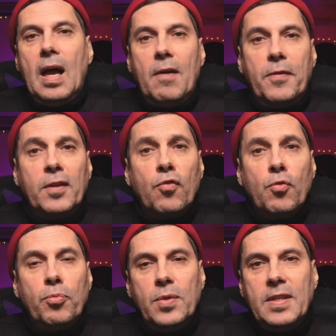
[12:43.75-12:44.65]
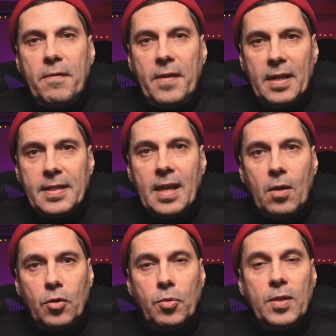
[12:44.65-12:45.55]
afin que vous puissiez faire
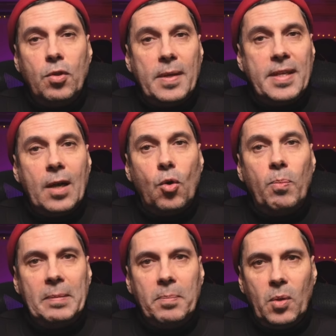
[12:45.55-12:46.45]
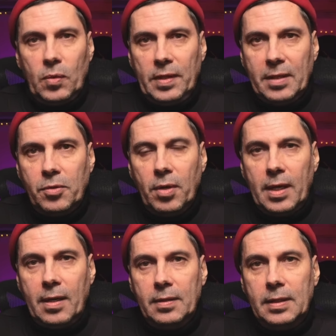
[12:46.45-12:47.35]
ça ensuite de manière complètement
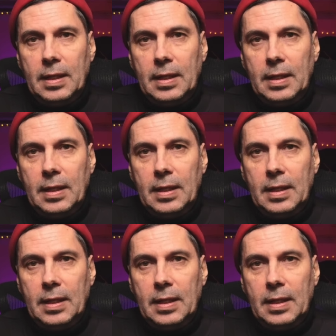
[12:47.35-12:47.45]
naturelle.